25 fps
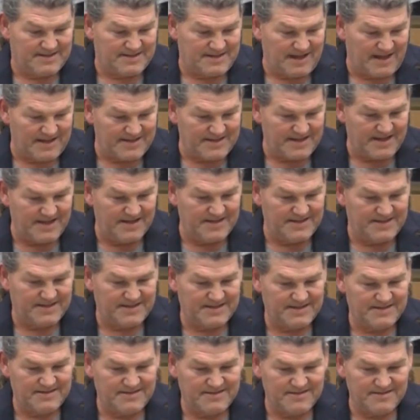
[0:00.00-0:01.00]
dass
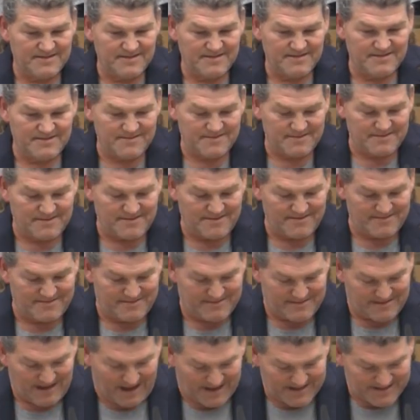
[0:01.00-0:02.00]
es,
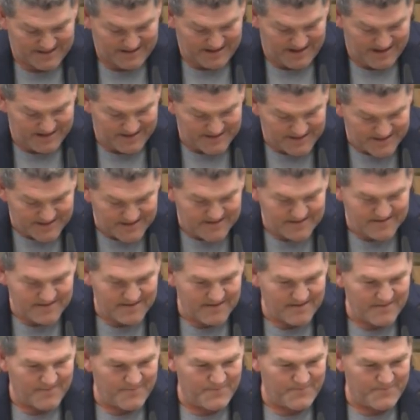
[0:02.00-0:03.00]
dass es,